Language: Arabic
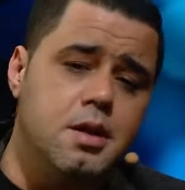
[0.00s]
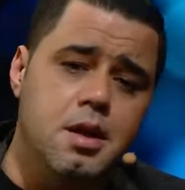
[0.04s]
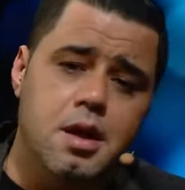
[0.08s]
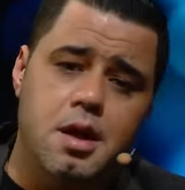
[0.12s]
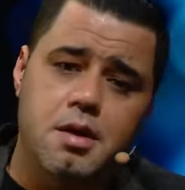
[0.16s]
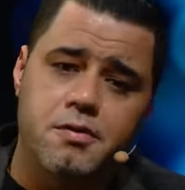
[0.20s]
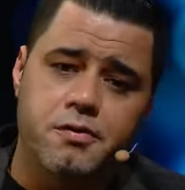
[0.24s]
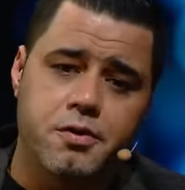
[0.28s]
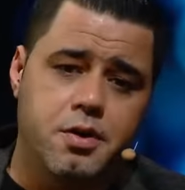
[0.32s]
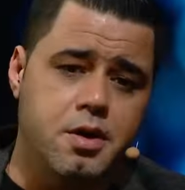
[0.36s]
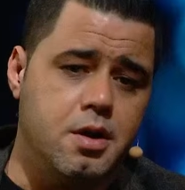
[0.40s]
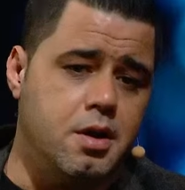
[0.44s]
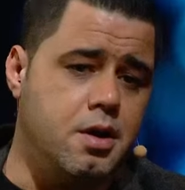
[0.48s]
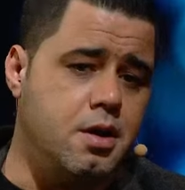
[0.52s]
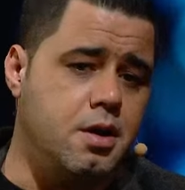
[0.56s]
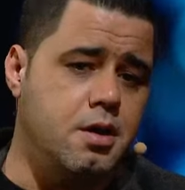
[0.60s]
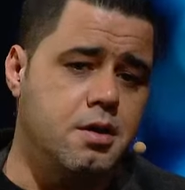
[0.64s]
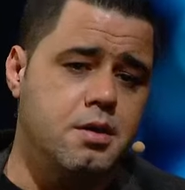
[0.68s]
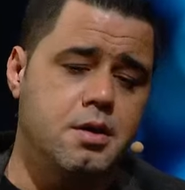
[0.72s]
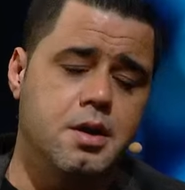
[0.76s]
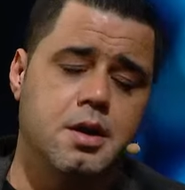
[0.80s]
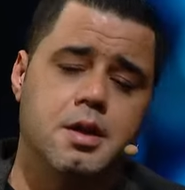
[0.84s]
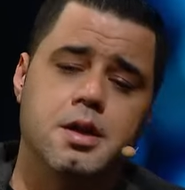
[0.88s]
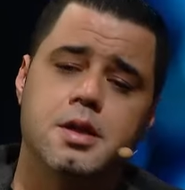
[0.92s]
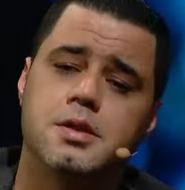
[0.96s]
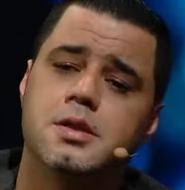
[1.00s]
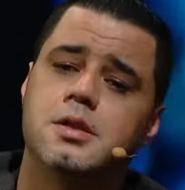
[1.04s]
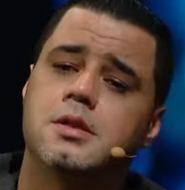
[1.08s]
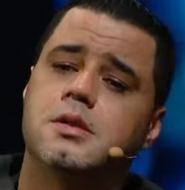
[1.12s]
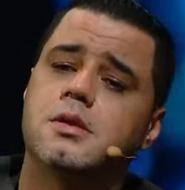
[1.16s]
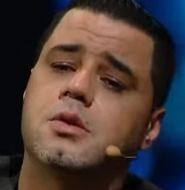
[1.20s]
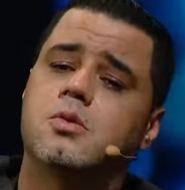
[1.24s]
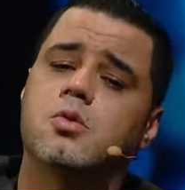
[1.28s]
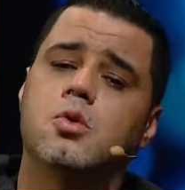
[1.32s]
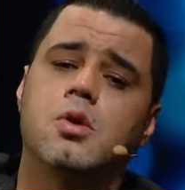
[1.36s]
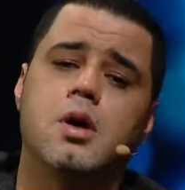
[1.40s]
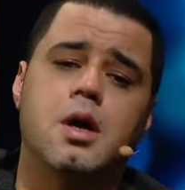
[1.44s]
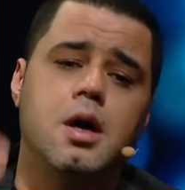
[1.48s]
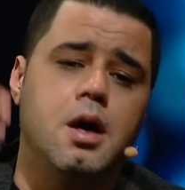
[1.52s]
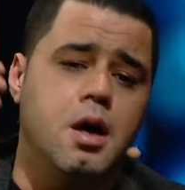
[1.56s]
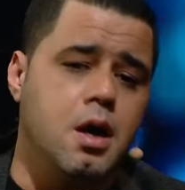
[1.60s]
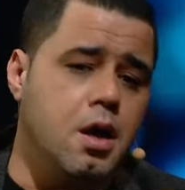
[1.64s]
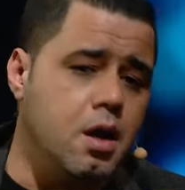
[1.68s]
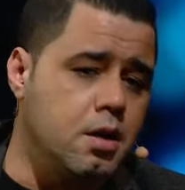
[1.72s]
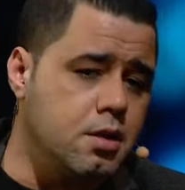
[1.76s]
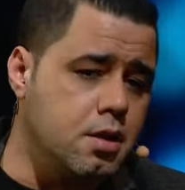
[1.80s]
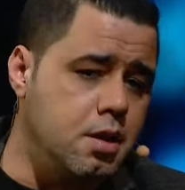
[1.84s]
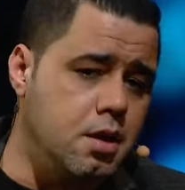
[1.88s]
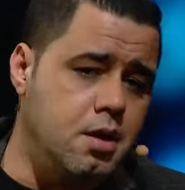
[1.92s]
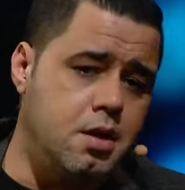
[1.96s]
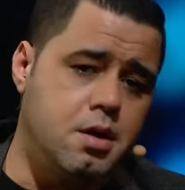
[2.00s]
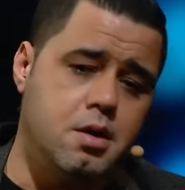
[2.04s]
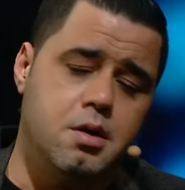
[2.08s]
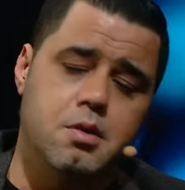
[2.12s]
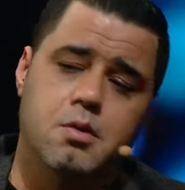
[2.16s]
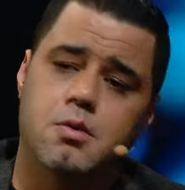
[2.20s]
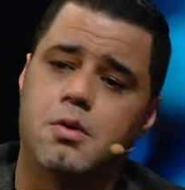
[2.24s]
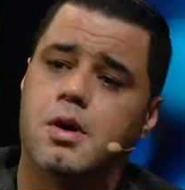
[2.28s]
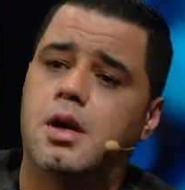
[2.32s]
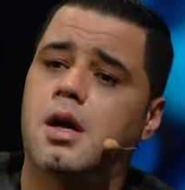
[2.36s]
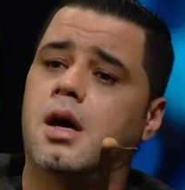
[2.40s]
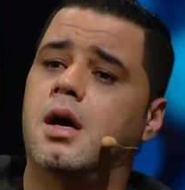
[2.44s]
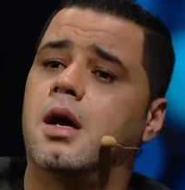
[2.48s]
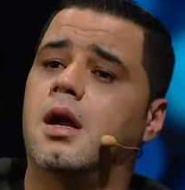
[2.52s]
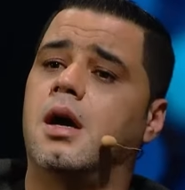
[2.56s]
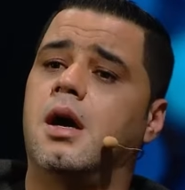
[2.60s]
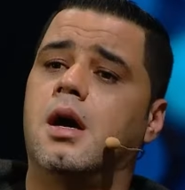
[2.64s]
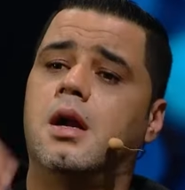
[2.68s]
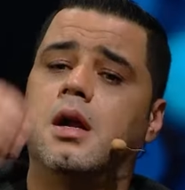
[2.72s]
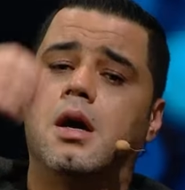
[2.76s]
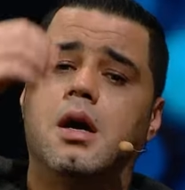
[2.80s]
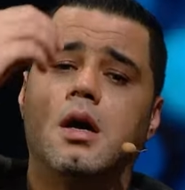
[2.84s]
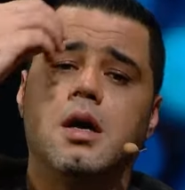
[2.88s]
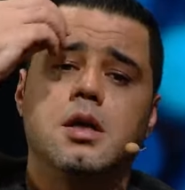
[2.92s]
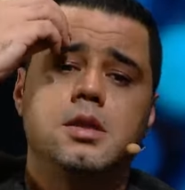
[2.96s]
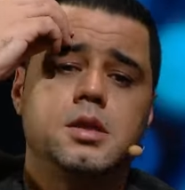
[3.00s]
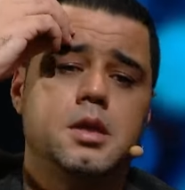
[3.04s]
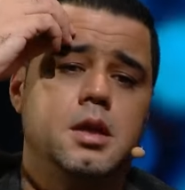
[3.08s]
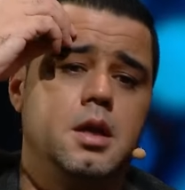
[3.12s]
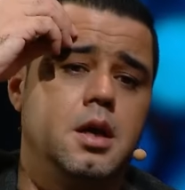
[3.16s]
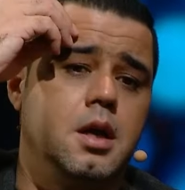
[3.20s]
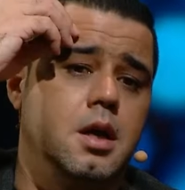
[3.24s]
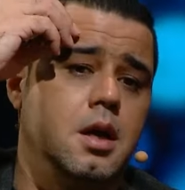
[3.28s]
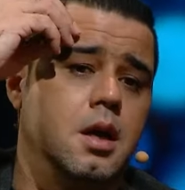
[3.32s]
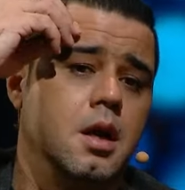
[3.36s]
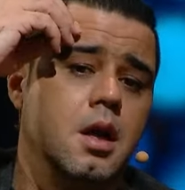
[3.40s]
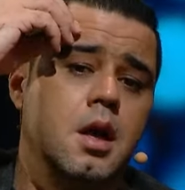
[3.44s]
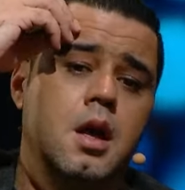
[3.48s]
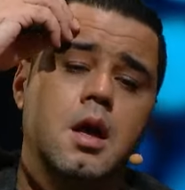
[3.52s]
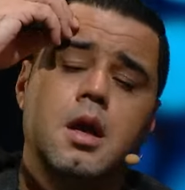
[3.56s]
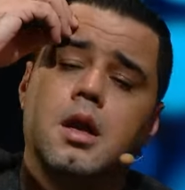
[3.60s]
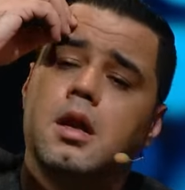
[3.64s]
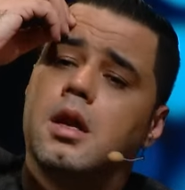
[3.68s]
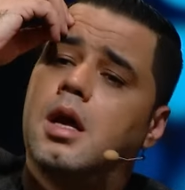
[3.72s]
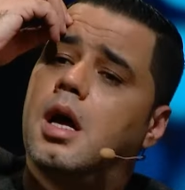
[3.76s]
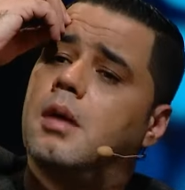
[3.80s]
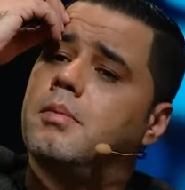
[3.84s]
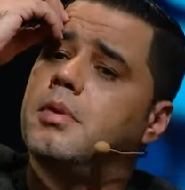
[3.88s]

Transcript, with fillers: الافكار التي تكون خاطئه ولا علاقه لها لا